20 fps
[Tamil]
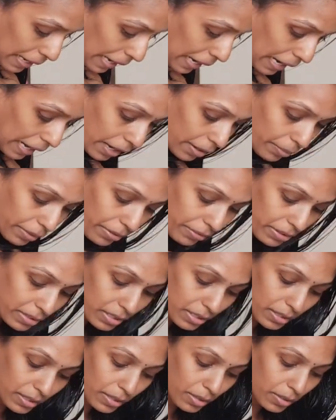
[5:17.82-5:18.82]
எல்லாருமே
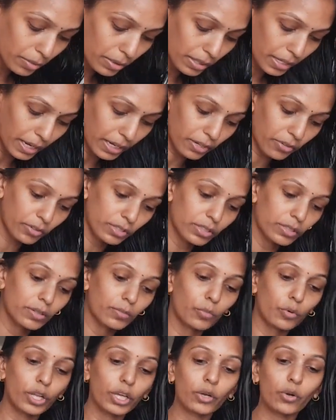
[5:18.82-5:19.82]
வந்து எனக்கு வந்து
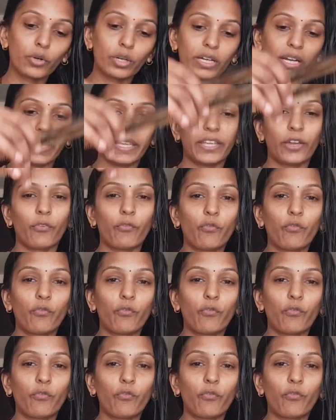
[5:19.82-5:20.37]
முடி கொட்டினா